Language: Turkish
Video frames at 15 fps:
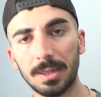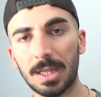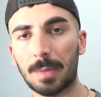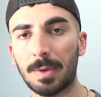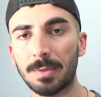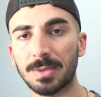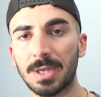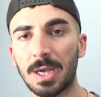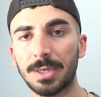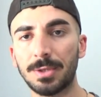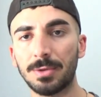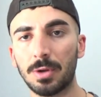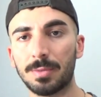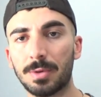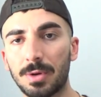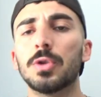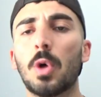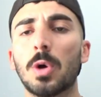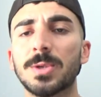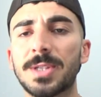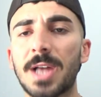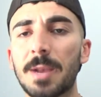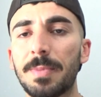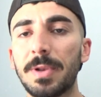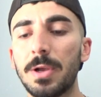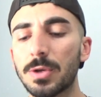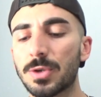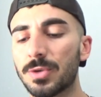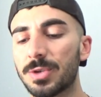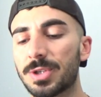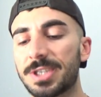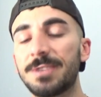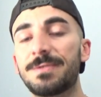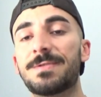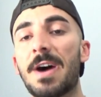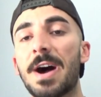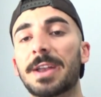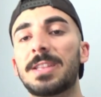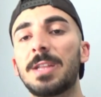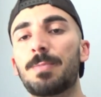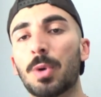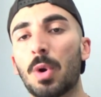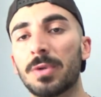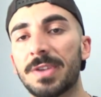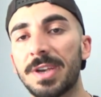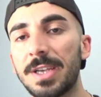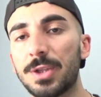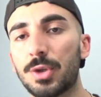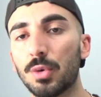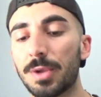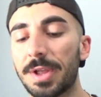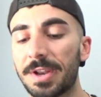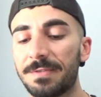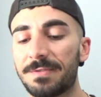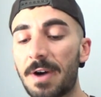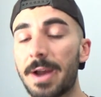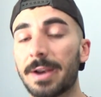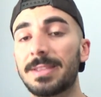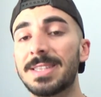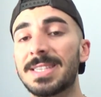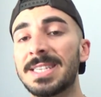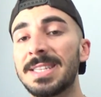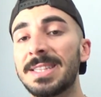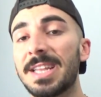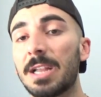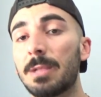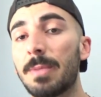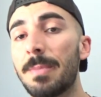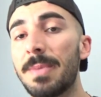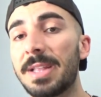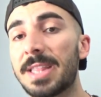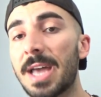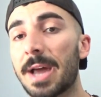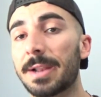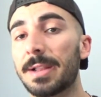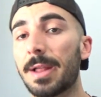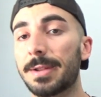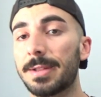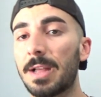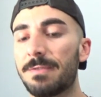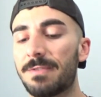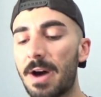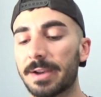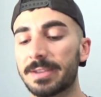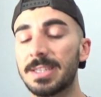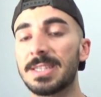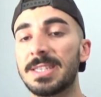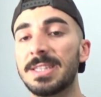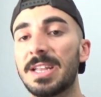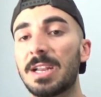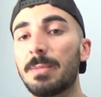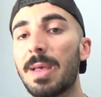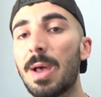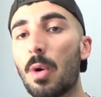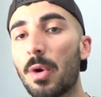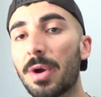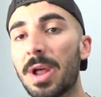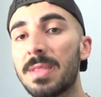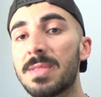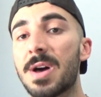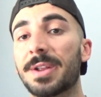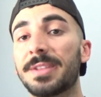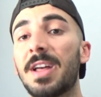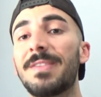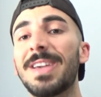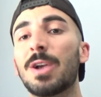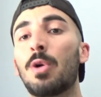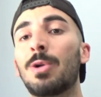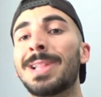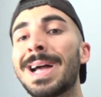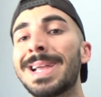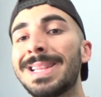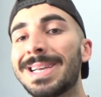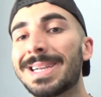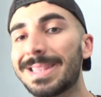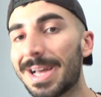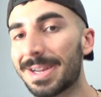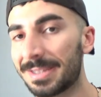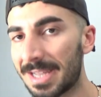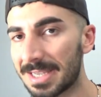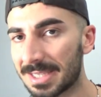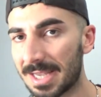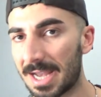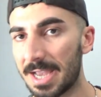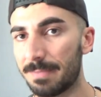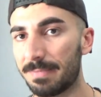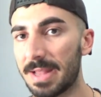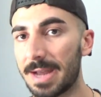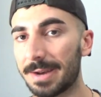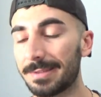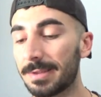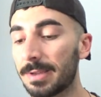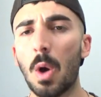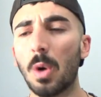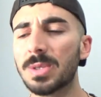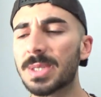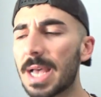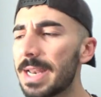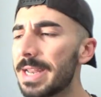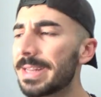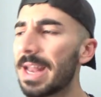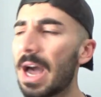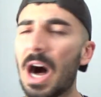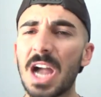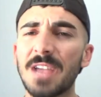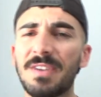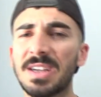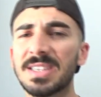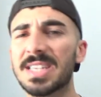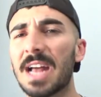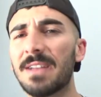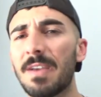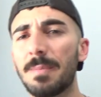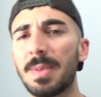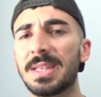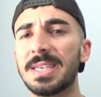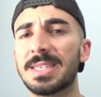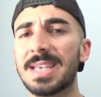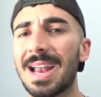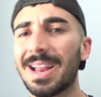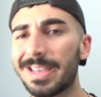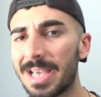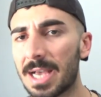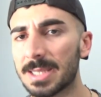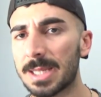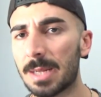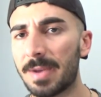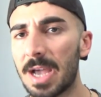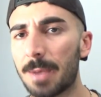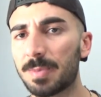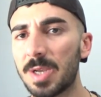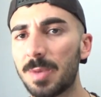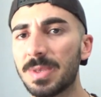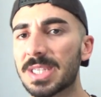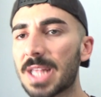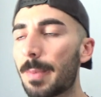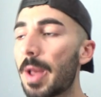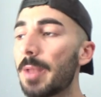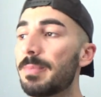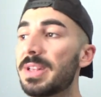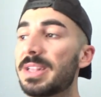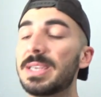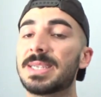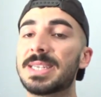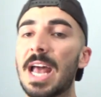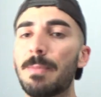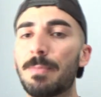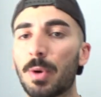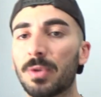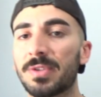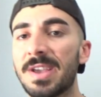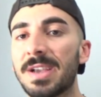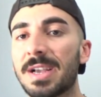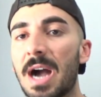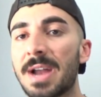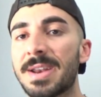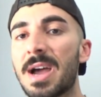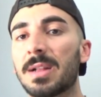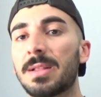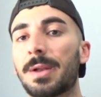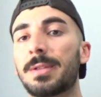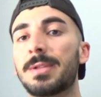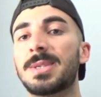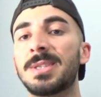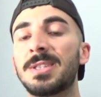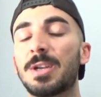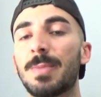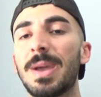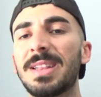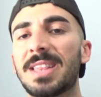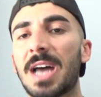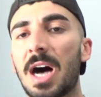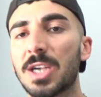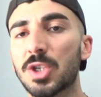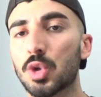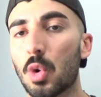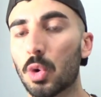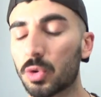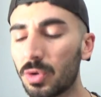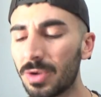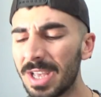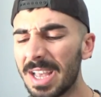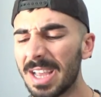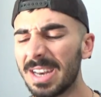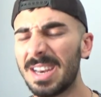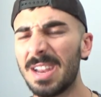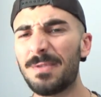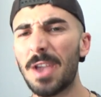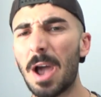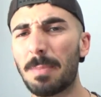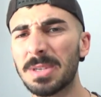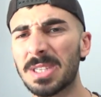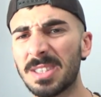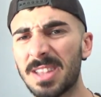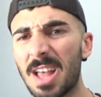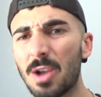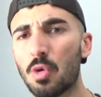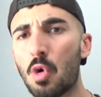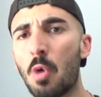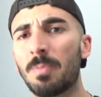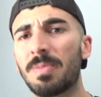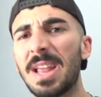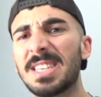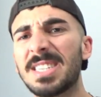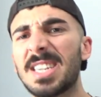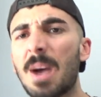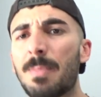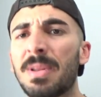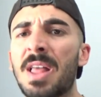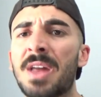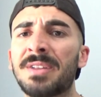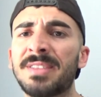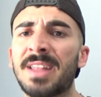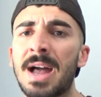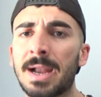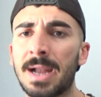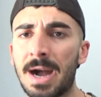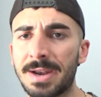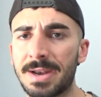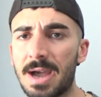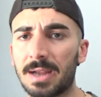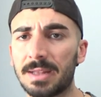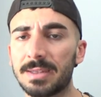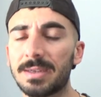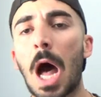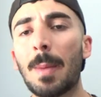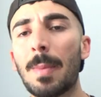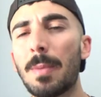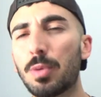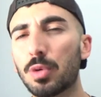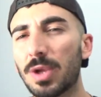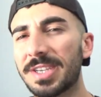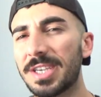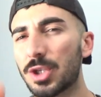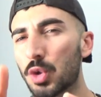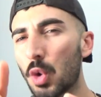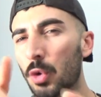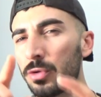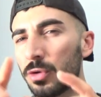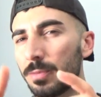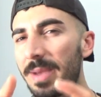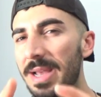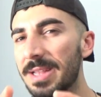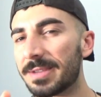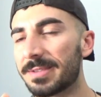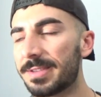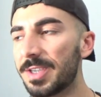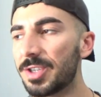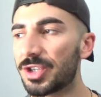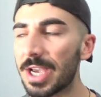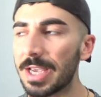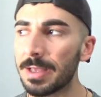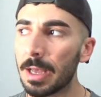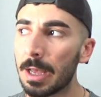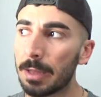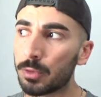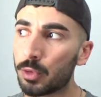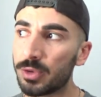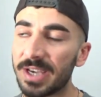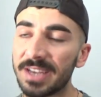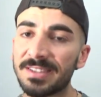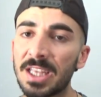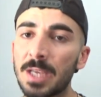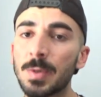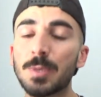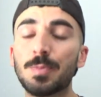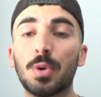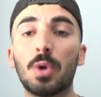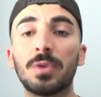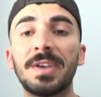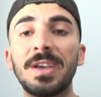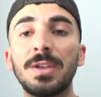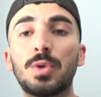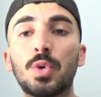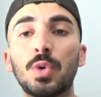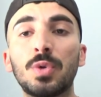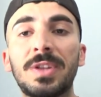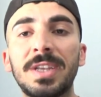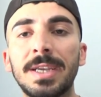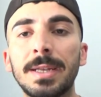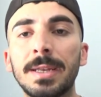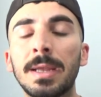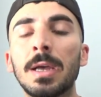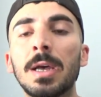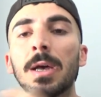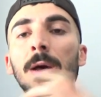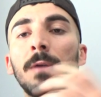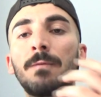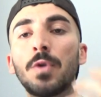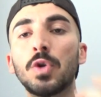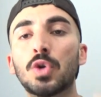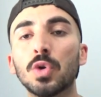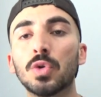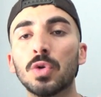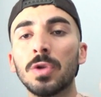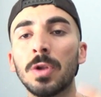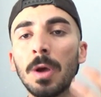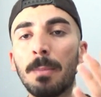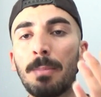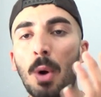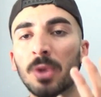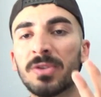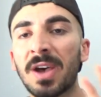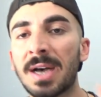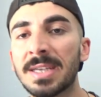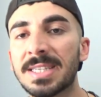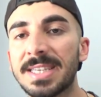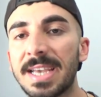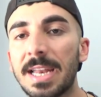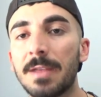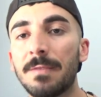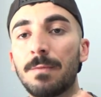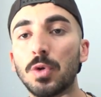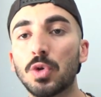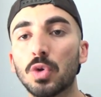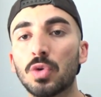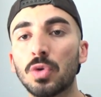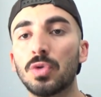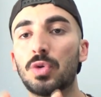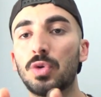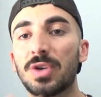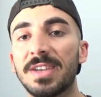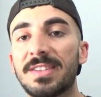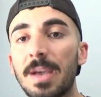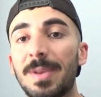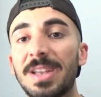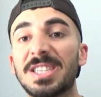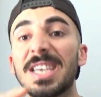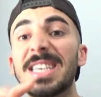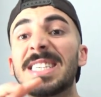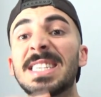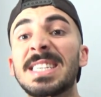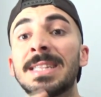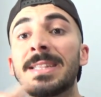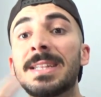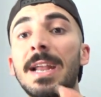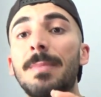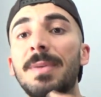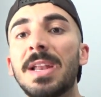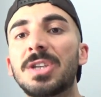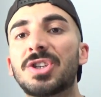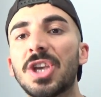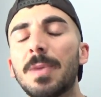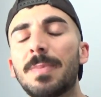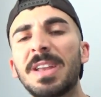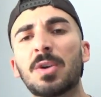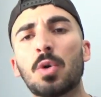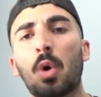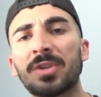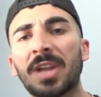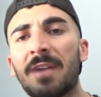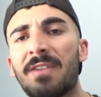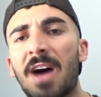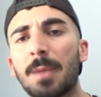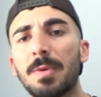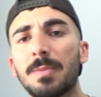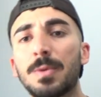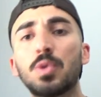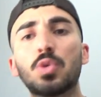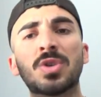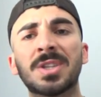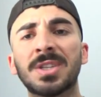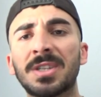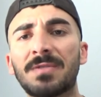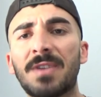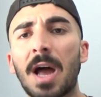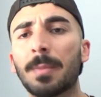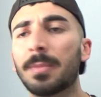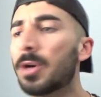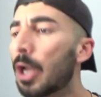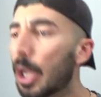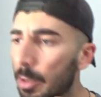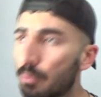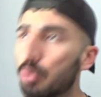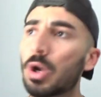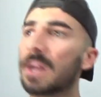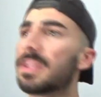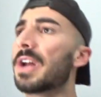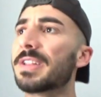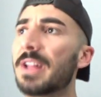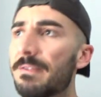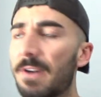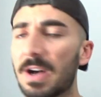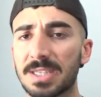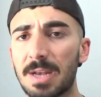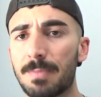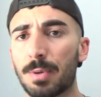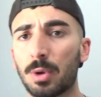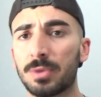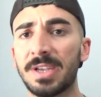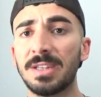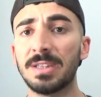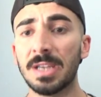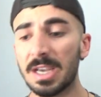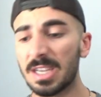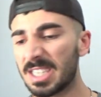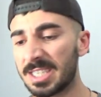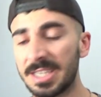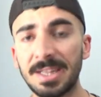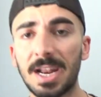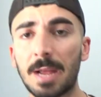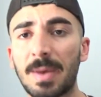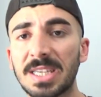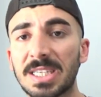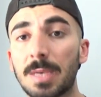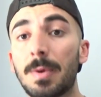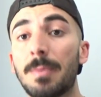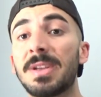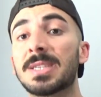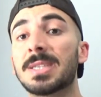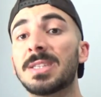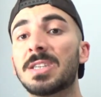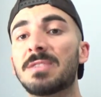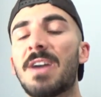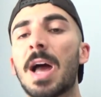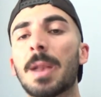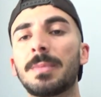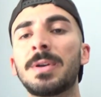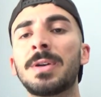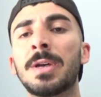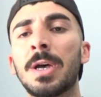Tamam sakin ol bro. Dostlar biliyorsunuz ki farklı protein türleri farklı sindirilme miktarlarına, farklı sindirilme üretilme oranlarına ve kolaylıklarına sahiplerdi. Özellikle hayvansal ve bitkisel kıyaslama yaptığımız zaman bitkisel protein kaynaklarını sindirmek daha zordu. Lif yapısından kompleks yapılarından kaynaklı. Ama buradaki sorunun belirttiği şey tükettiğimiz protein türü değil vücudun potansiyeli, vücudun tüketebileceği, sindirebileceği bir kota var mı? Bir üst sınır var mı? Bu kadardan fazla protein sindiremez gibi bir sınır var mı?